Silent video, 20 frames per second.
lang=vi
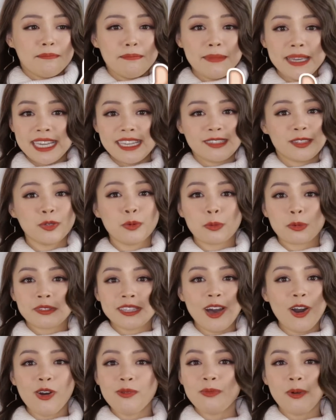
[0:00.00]
bị rụng
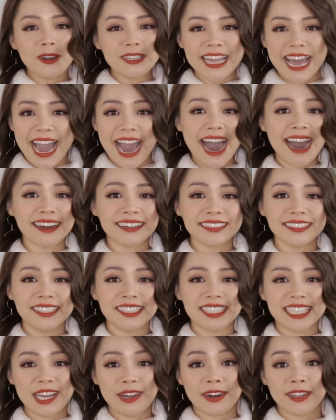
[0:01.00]
dâu mỗi tháng thì
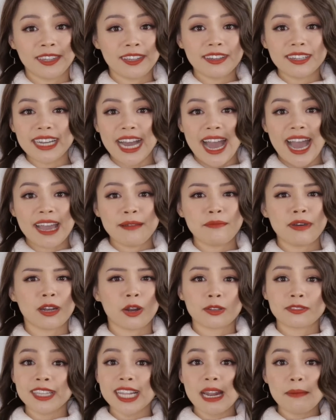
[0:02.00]
đều là những cái mà
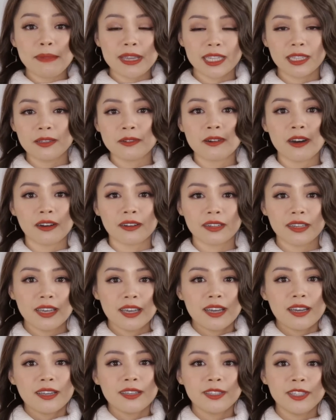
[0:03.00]
nó rất là bình thường
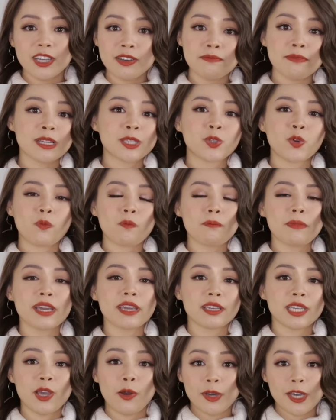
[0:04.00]
nhưng mà chúng
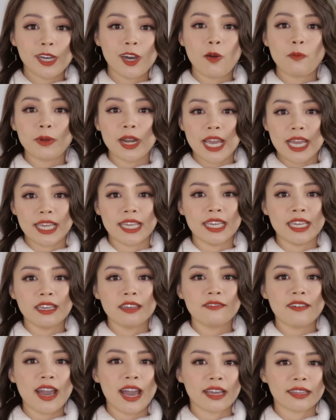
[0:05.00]
mình nhiều khi không để ý
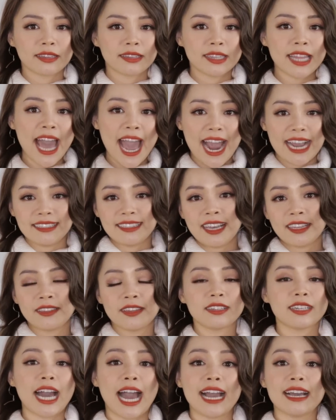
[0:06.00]
và thải ra
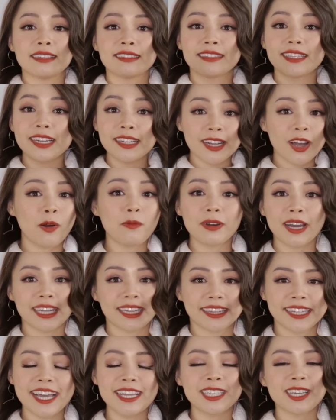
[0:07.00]
những cái rất không
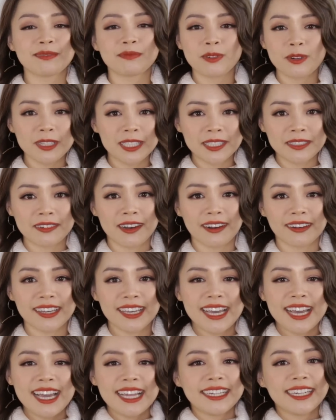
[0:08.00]
cần thiết cho môi trường
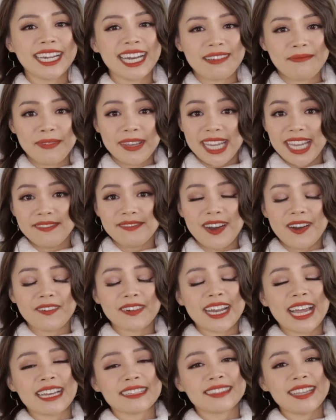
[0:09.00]
nên là mình hy
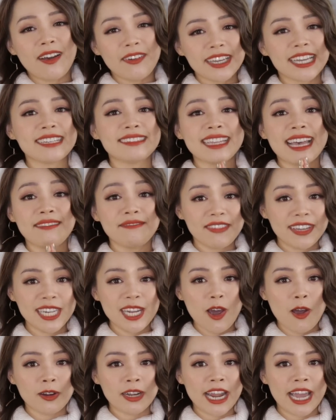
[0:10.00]
vọng là sau khi xem
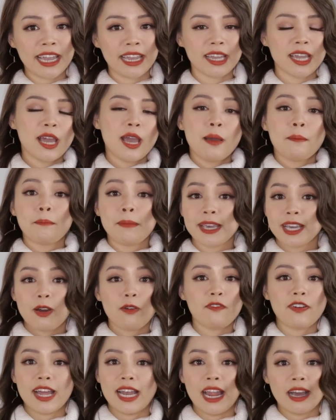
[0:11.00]
video này mình
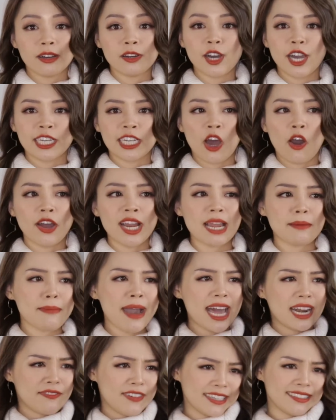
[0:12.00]
không phải là người nói là
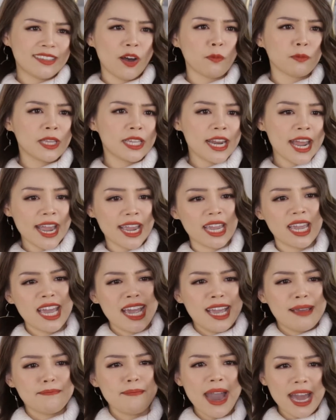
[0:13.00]
bạn phải sống thế này
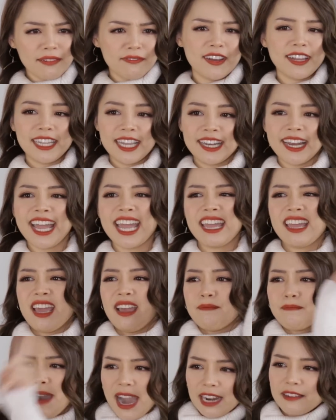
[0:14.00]
bạn phải thế này
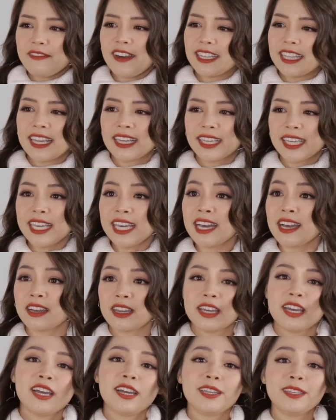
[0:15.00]
bạn phải thế kia
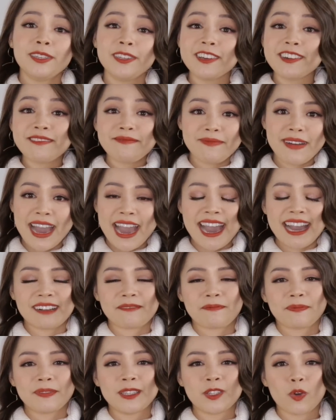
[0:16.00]
nhưng mà
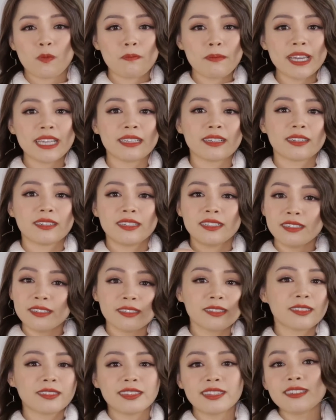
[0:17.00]
chúng mình cứ
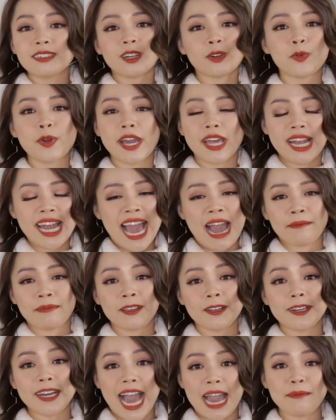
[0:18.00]
tự nguyện làm
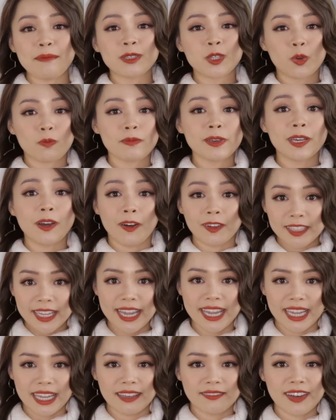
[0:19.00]
những cái mà chúng mình có
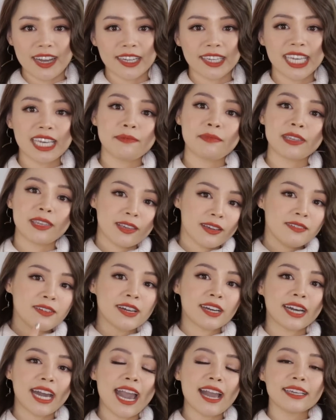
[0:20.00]
thể và khi mà những
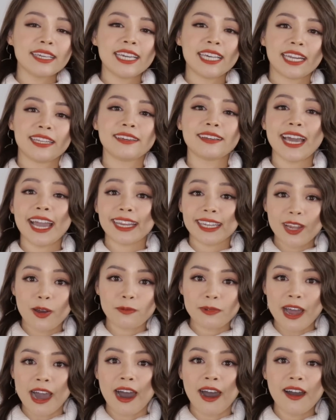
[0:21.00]
người khác nhìn những hành
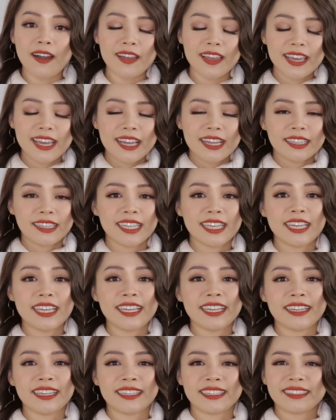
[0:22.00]
động đó
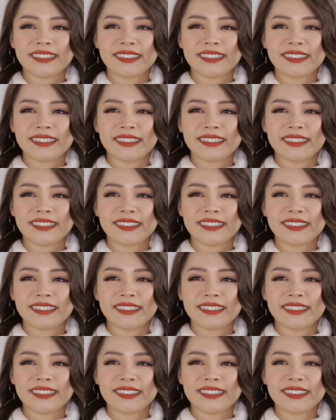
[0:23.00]
thì